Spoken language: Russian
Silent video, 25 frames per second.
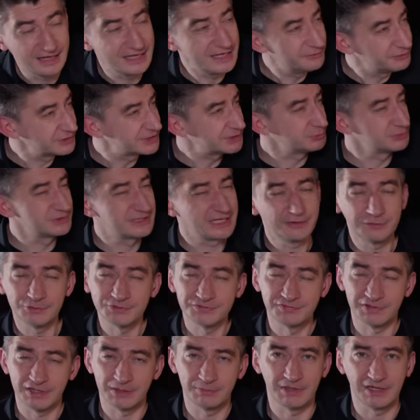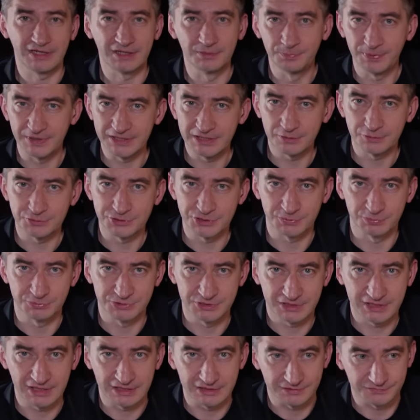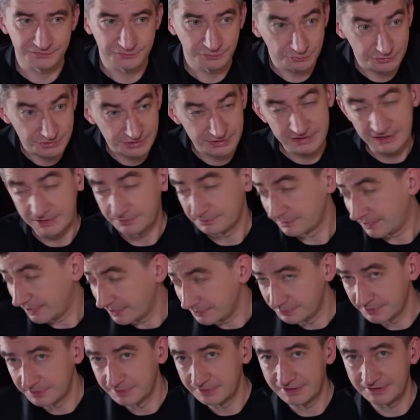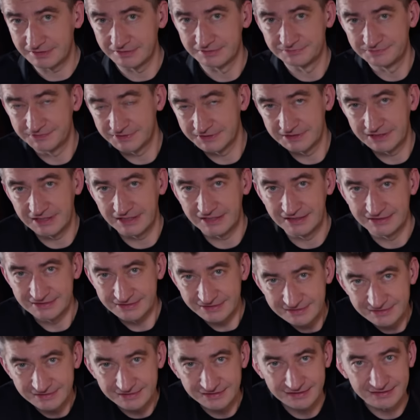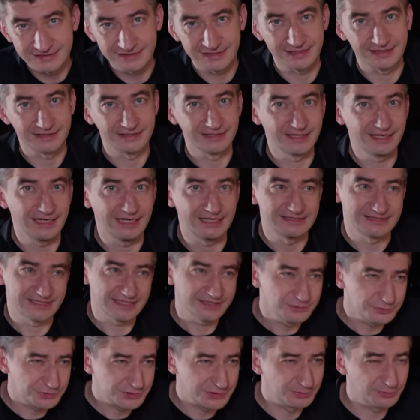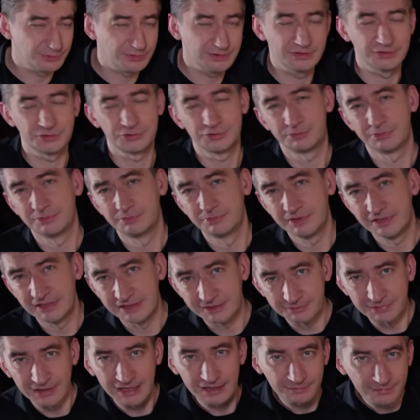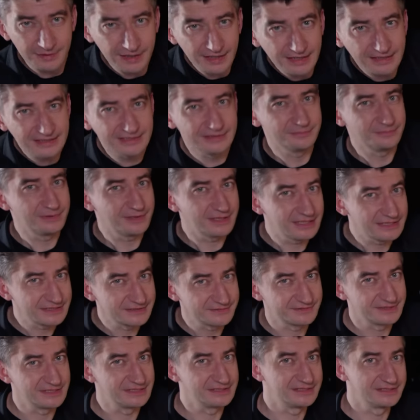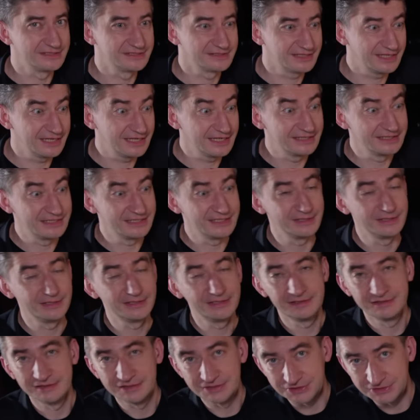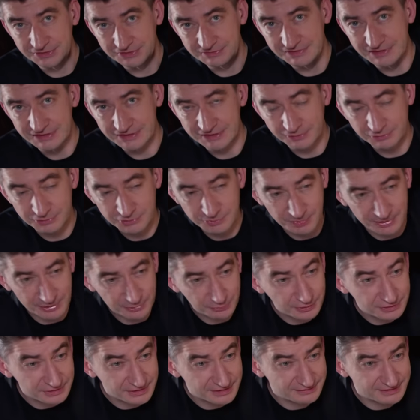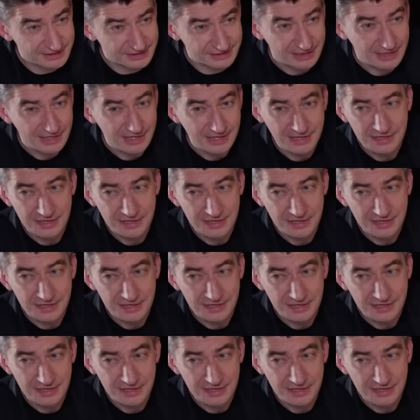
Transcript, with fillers: И вот ему дают все время аккомпанирующих музыкантов. Но он же сам как бы играл всегда один на гитаре, да, а стало уже модно, чтобы были барабаны, бас, все эти дела. Они, значит, все эти люди приходят и говорят,